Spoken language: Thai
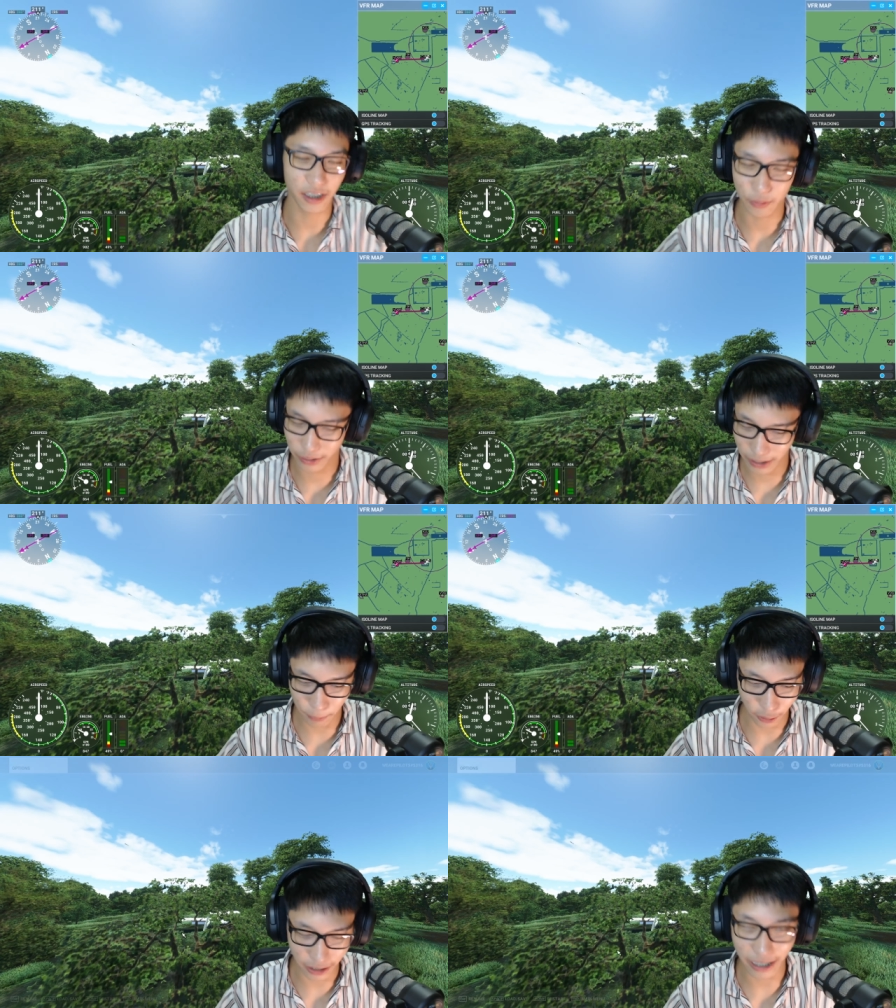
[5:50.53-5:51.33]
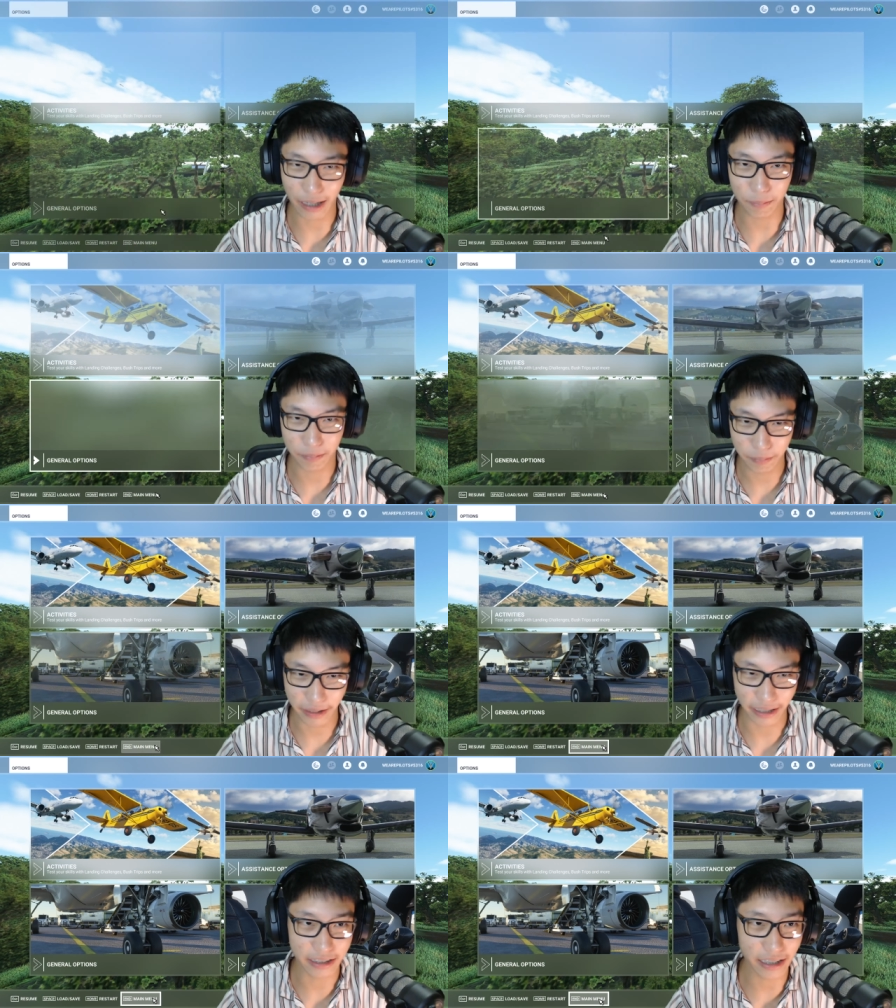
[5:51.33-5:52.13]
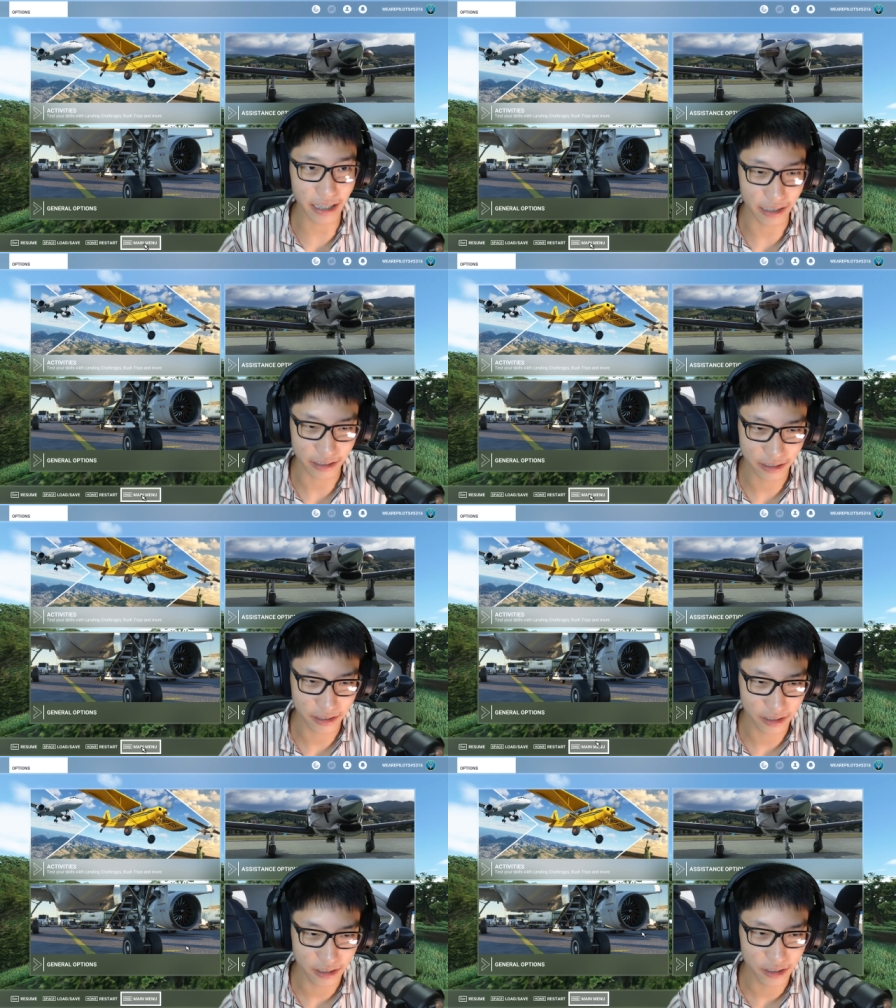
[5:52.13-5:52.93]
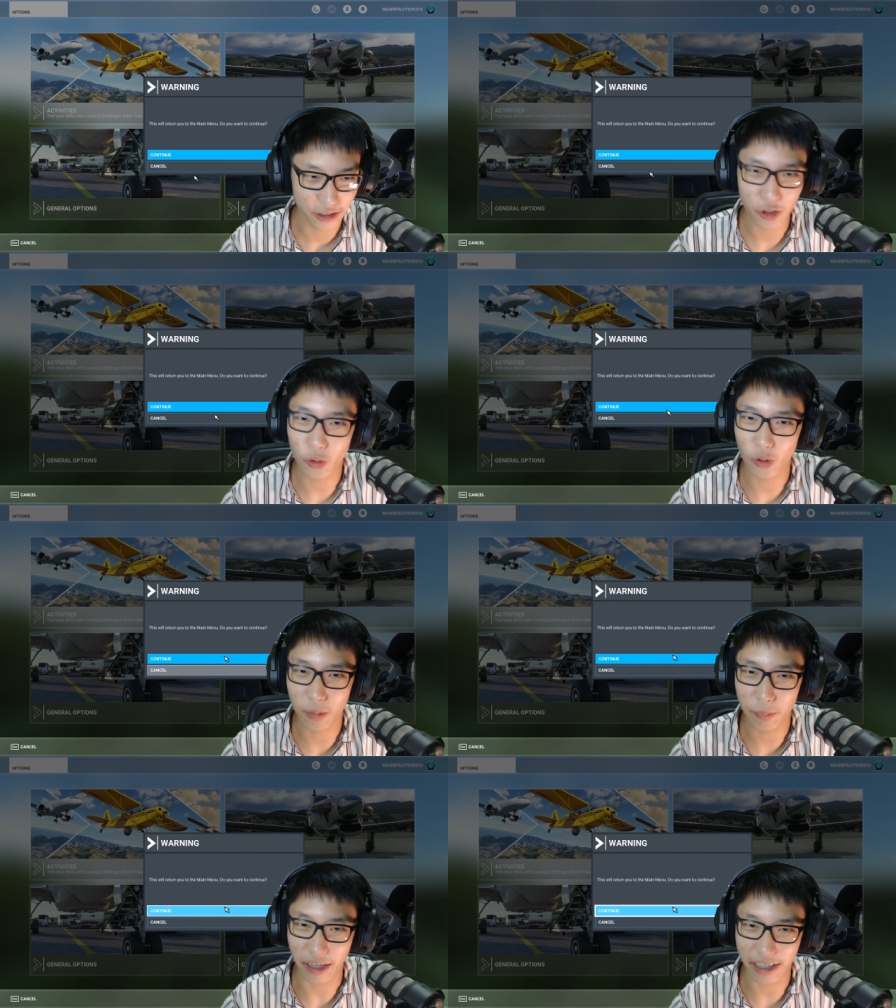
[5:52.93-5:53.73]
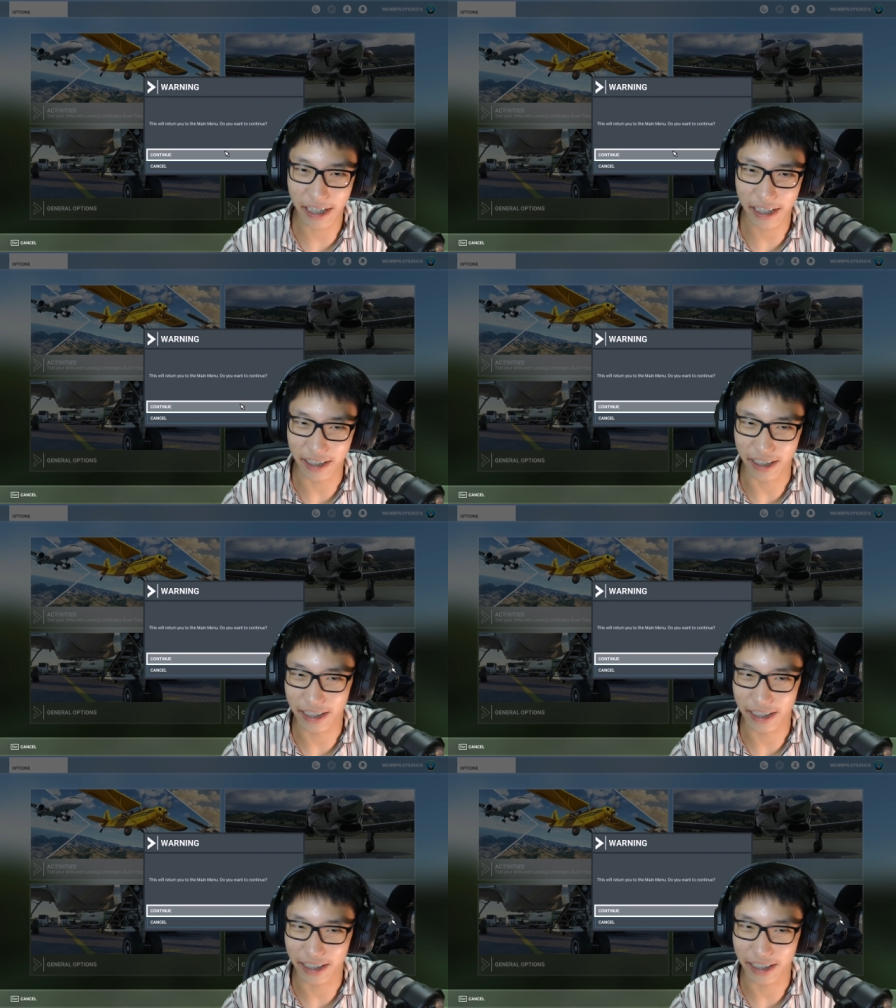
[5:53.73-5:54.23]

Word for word: วันนี้พอแล้วครับเปลี่ยนเครื่องโชกุนเปลี่ยนเครื่องเหอะ